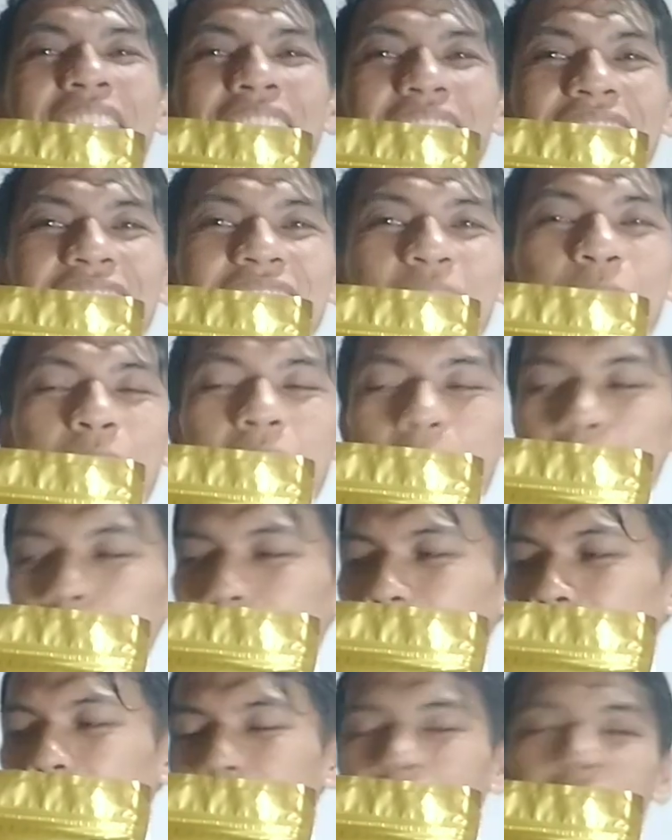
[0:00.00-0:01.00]
beda lagi sama yang
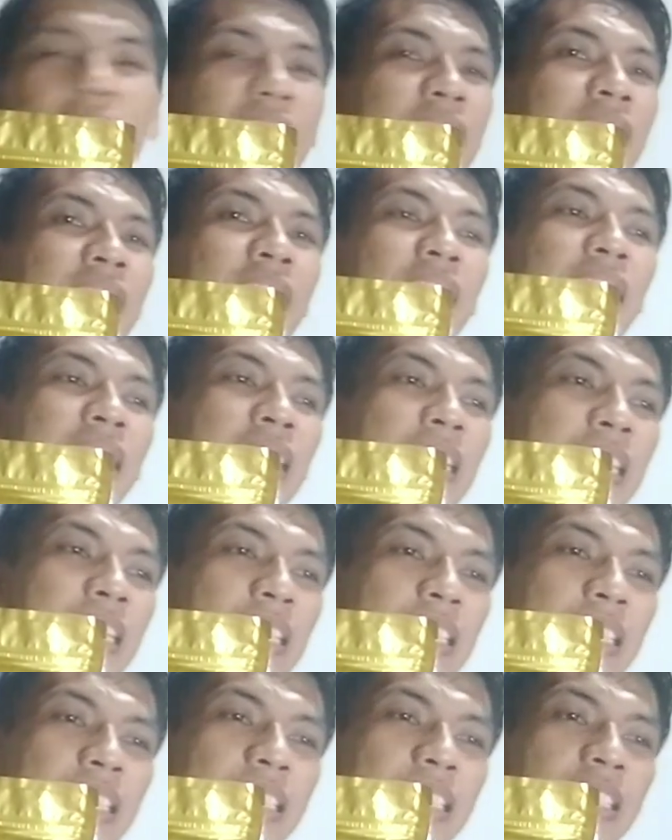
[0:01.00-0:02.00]
pencinta.
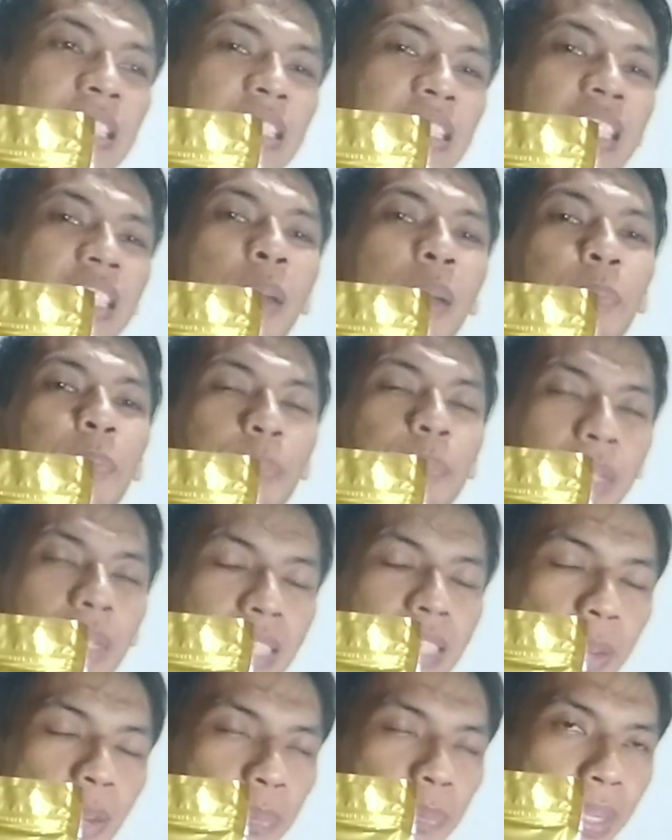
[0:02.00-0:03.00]
sampai eh,
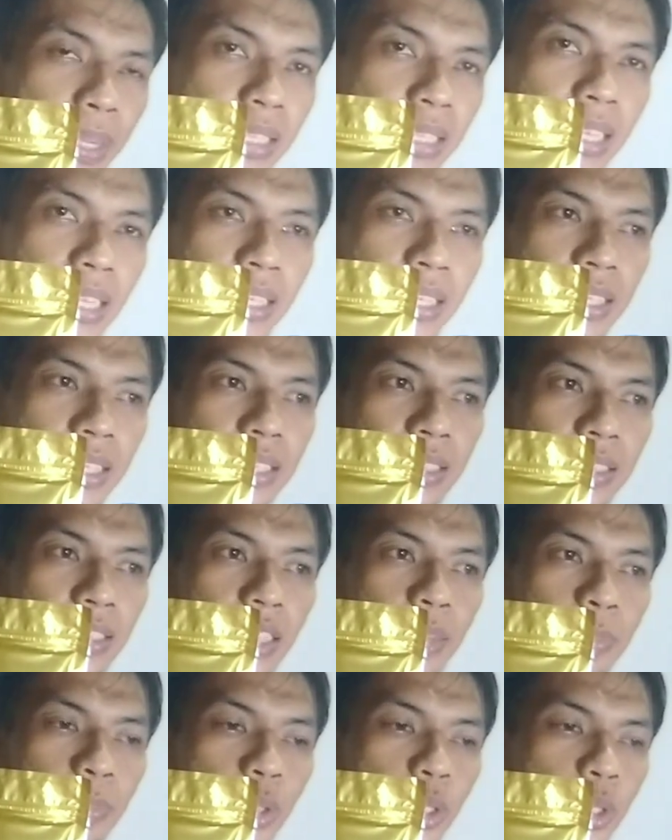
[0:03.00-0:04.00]
sampai-sampai tadi kita
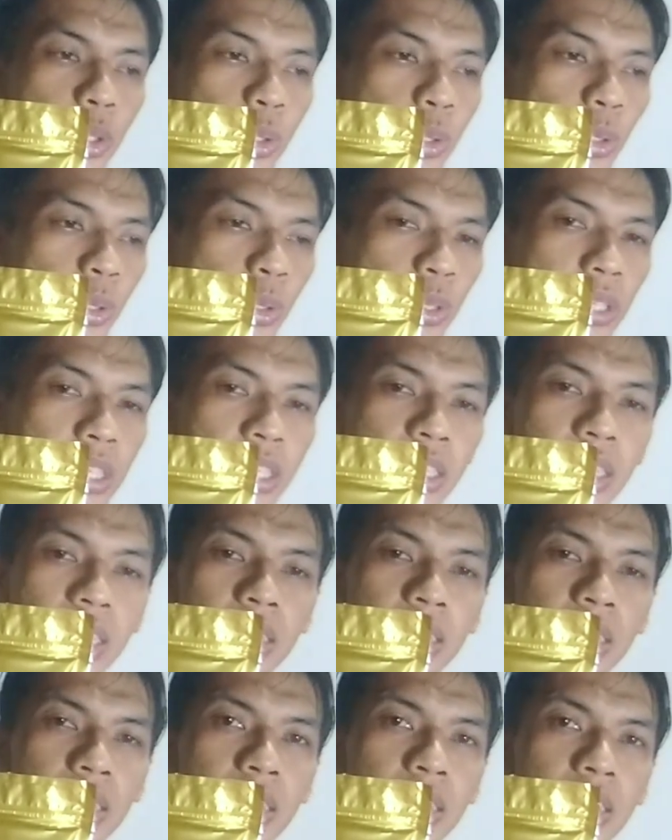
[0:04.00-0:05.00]
telepon dulu ke
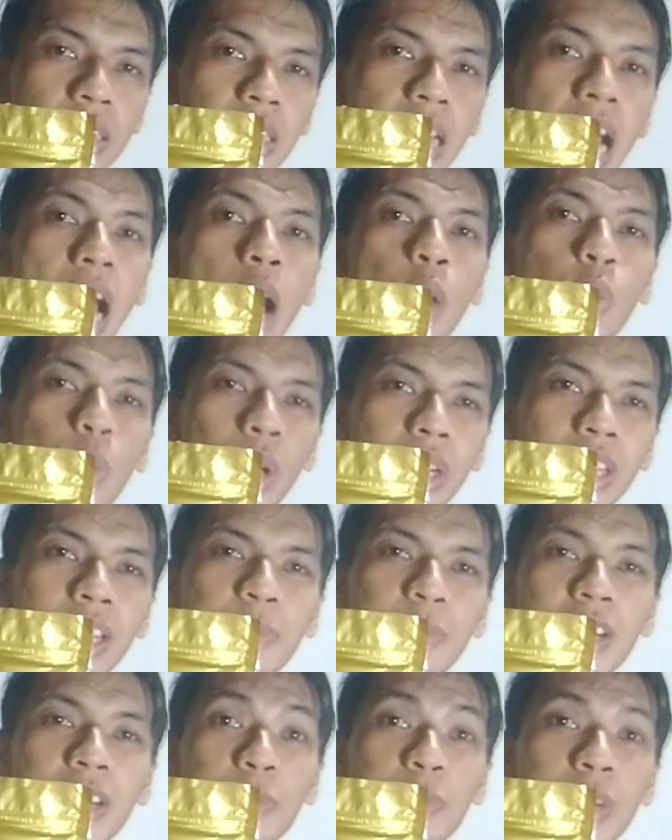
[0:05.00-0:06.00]
kawan
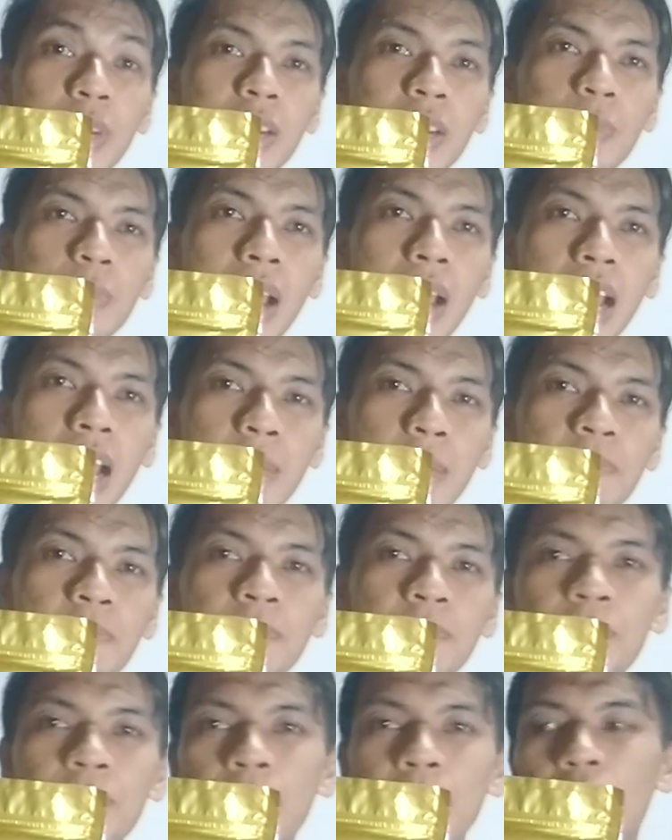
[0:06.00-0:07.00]
yang benar-benar
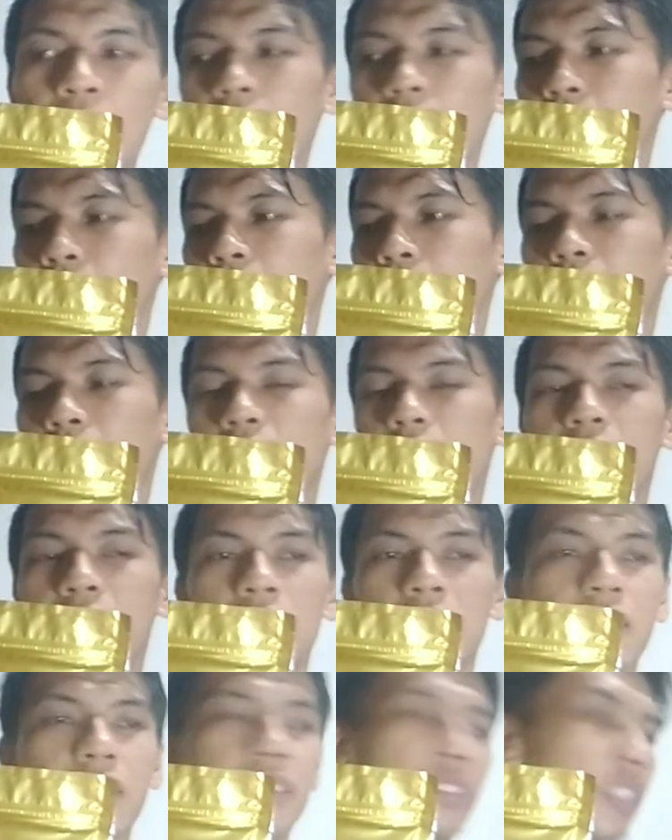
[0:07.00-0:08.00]
paham
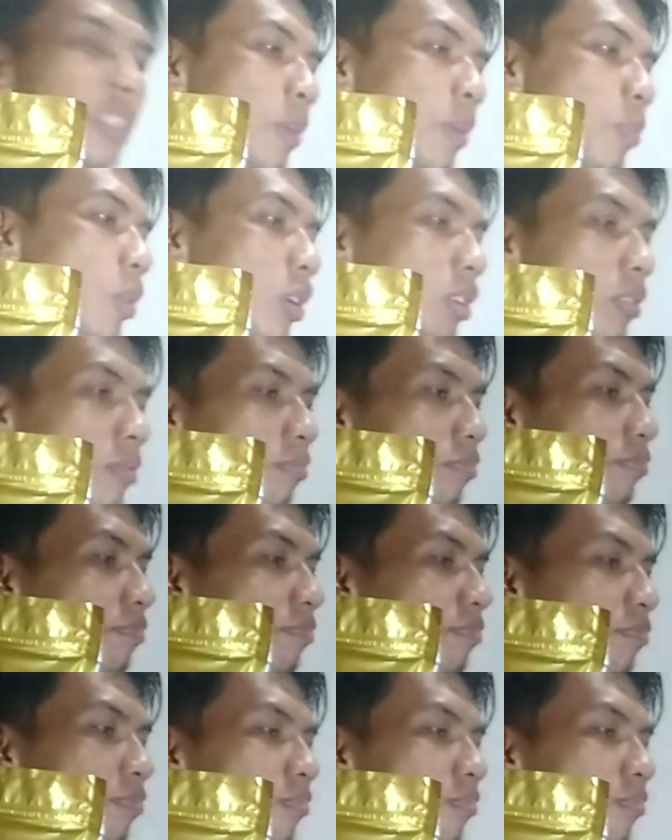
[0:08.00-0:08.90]
telepon